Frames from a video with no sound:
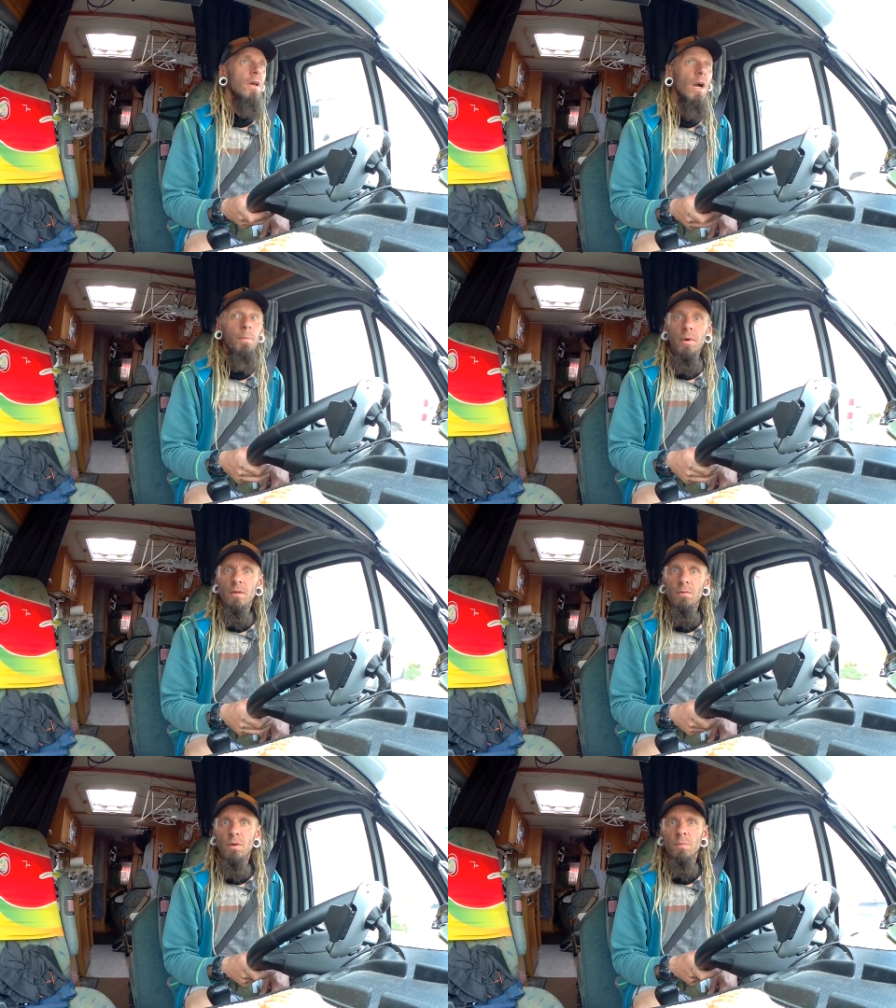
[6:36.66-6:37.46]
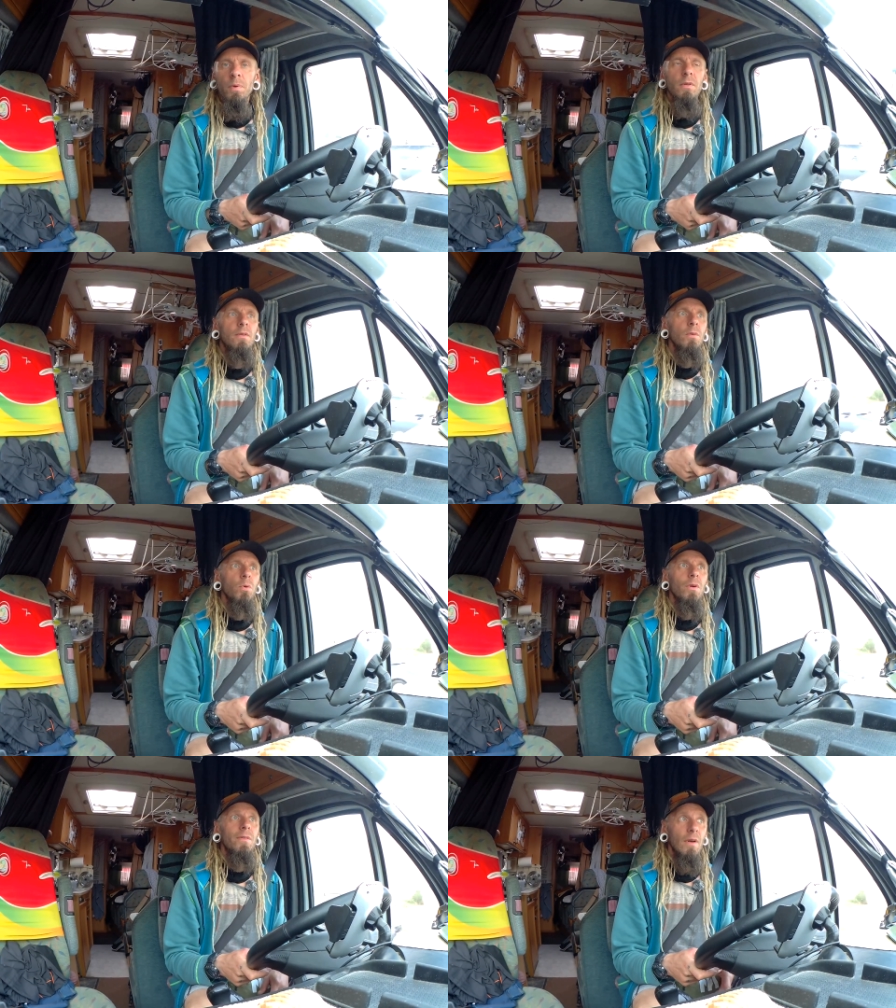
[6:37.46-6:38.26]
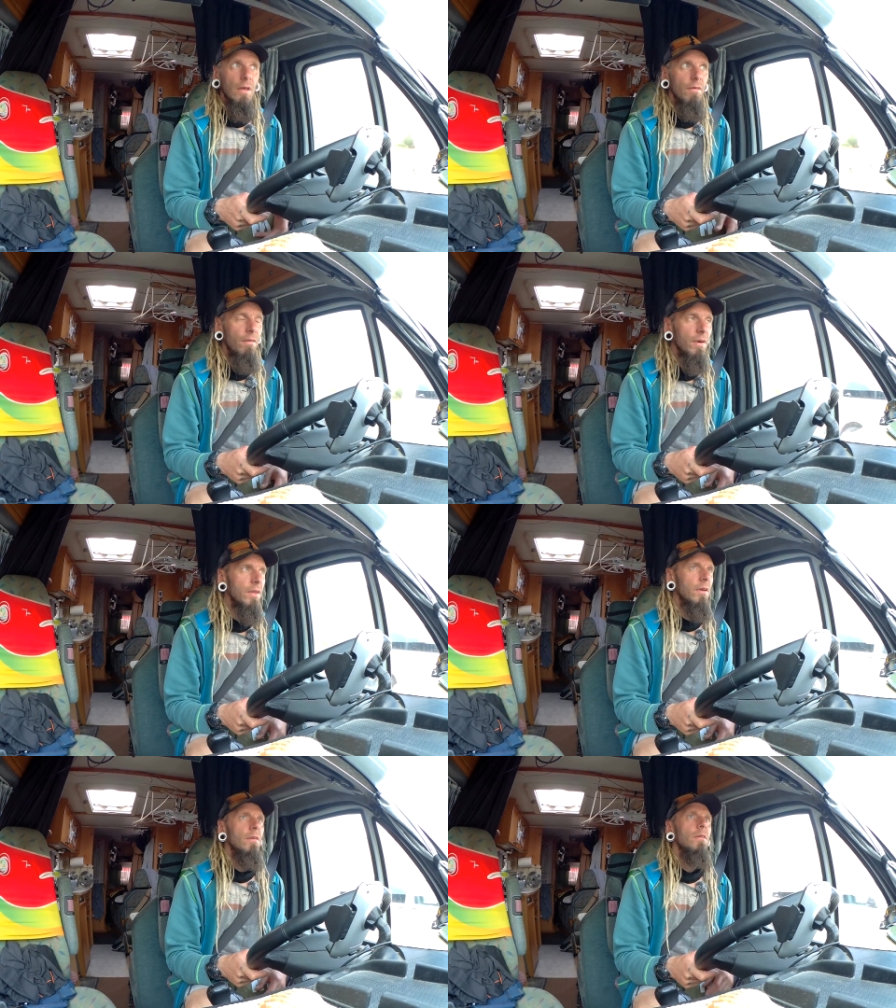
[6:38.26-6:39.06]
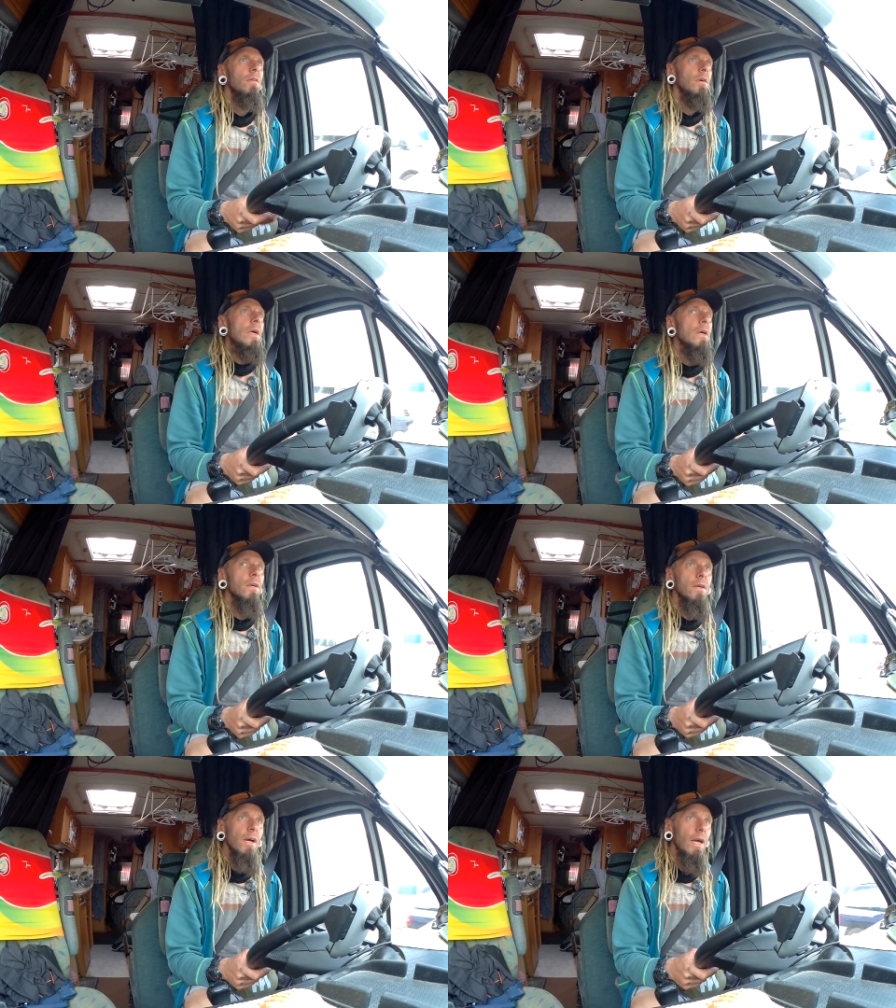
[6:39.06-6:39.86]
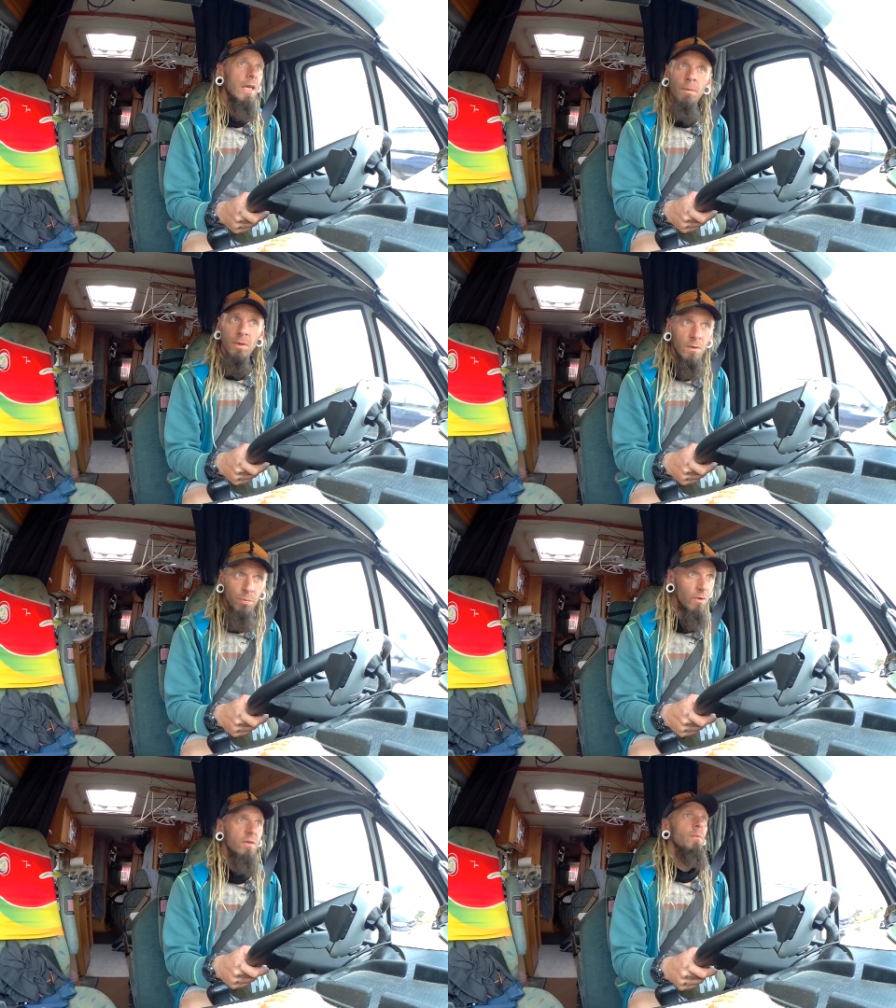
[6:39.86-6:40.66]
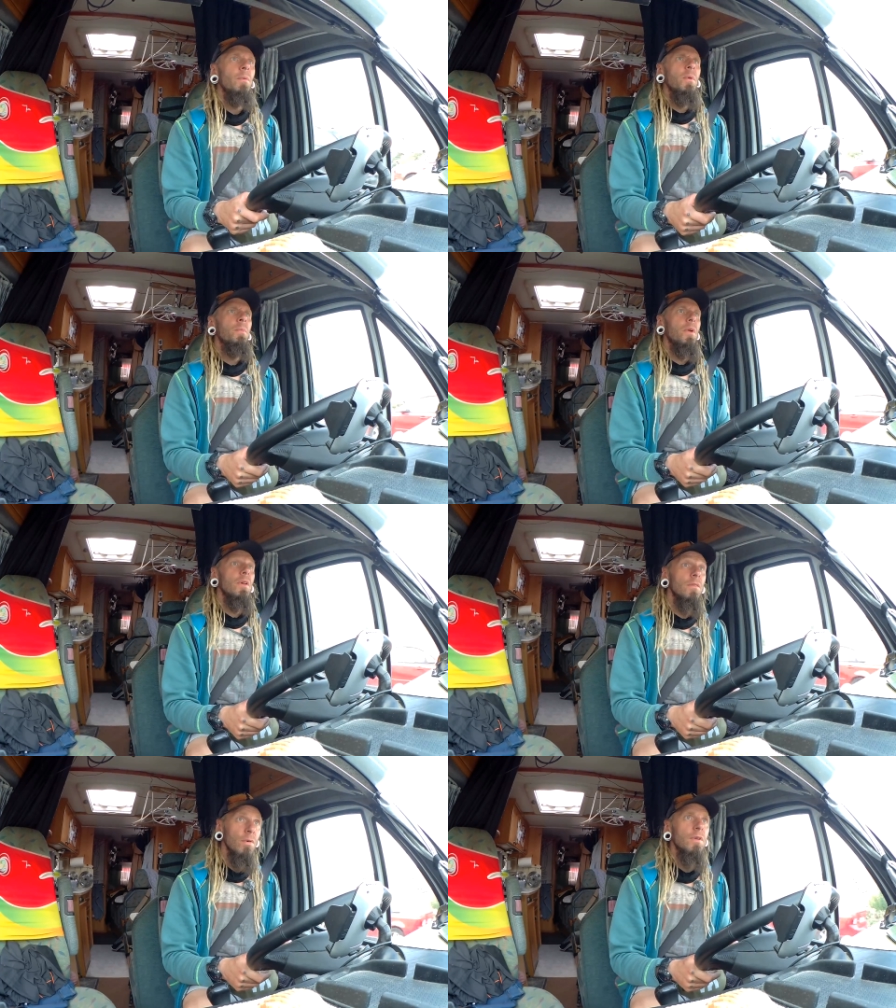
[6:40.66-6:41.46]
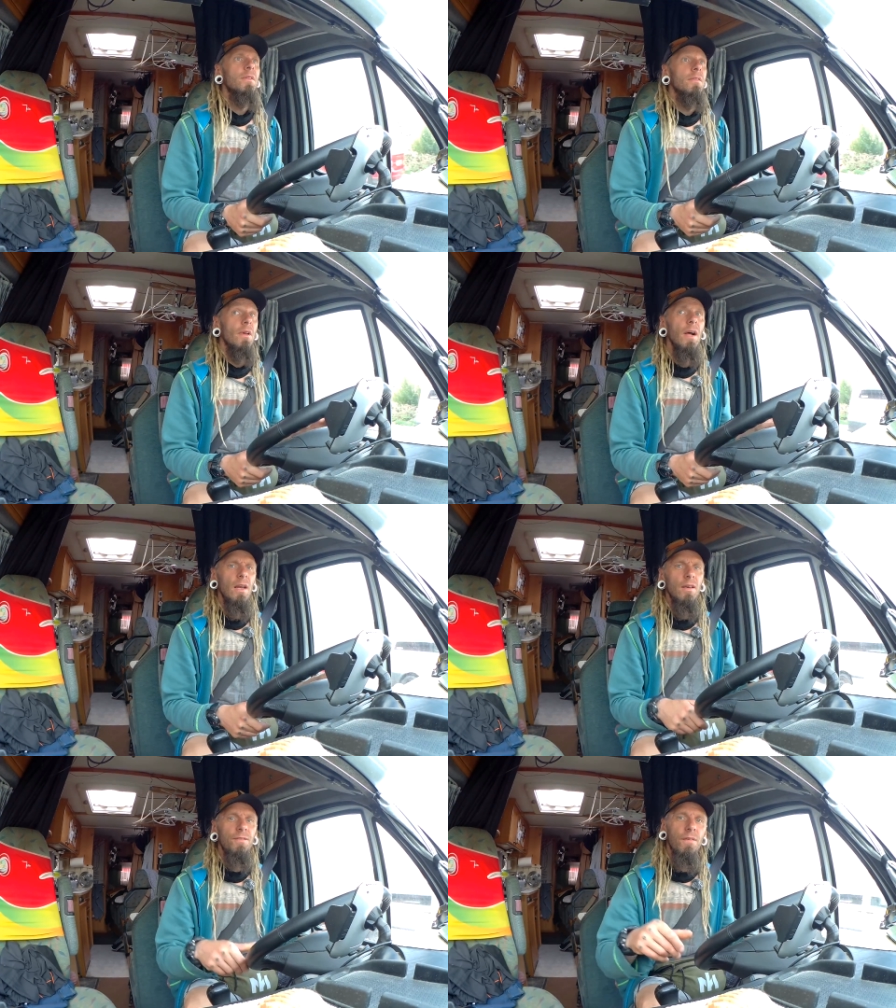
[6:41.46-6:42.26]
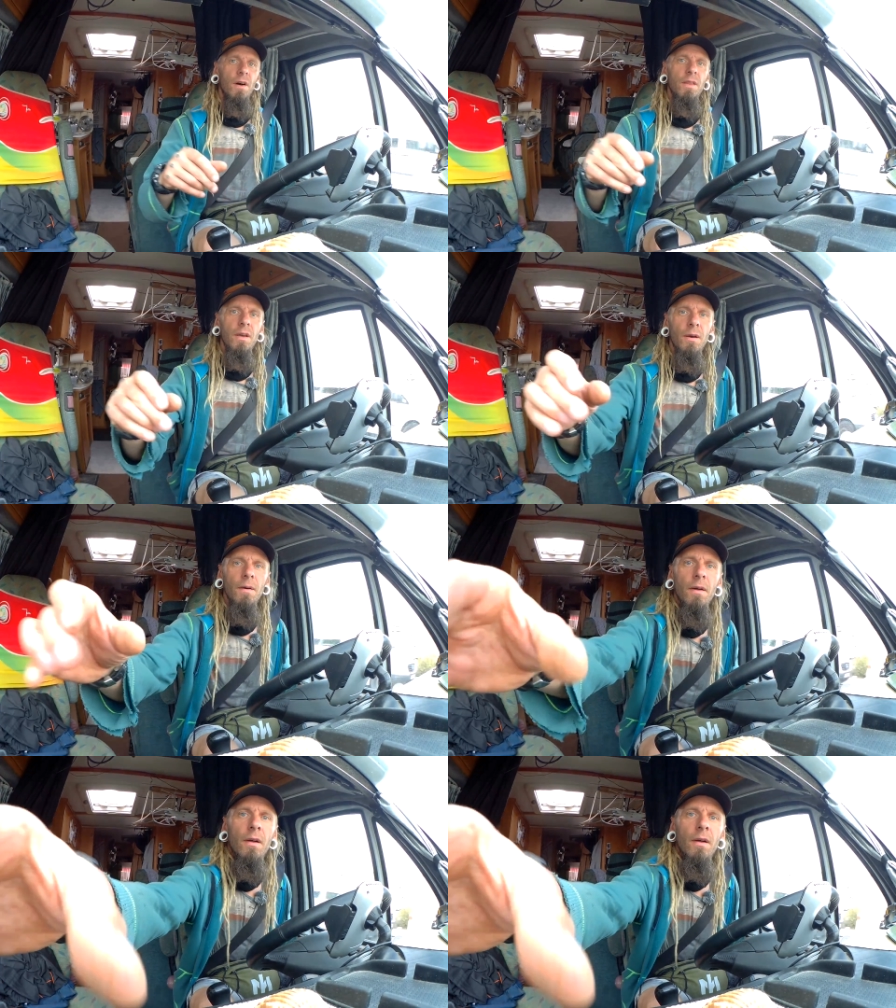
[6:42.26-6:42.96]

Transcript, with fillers: как происходит процедура слива воды, какими способами производится залив воды,